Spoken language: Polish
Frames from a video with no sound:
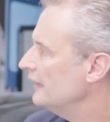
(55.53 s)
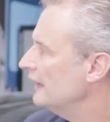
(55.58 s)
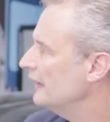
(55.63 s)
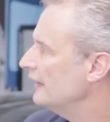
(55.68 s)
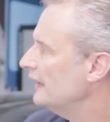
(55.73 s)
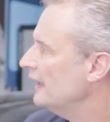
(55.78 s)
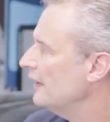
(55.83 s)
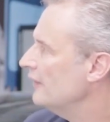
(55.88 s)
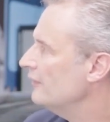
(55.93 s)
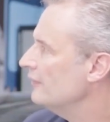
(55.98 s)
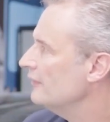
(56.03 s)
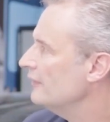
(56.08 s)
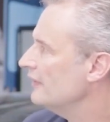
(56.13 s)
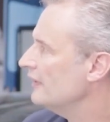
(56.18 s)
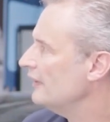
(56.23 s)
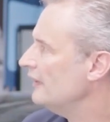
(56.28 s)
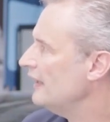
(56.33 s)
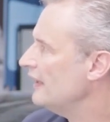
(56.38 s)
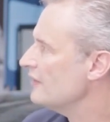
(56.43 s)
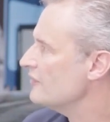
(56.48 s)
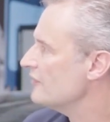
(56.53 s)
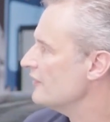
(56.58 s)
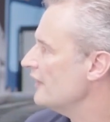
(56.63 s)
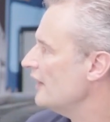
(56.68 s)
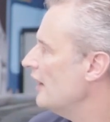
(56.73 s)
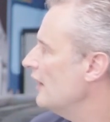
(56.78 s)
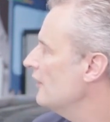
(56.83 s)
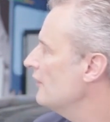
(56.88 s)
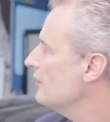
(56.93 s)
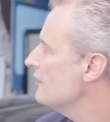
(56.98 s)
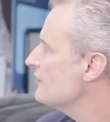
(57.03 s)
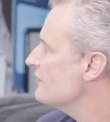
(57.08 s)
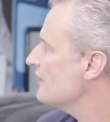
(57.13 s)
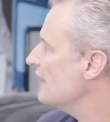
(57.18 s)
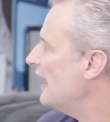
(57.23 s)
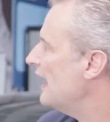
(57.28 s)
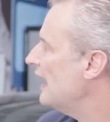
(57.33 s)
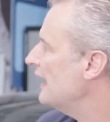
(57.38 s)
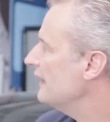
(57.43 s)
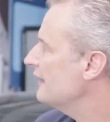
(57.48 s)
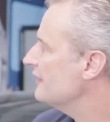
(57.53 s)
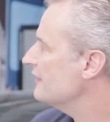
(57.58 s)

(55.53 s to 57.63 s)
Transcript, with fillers: a przewodem USB do pikoskop.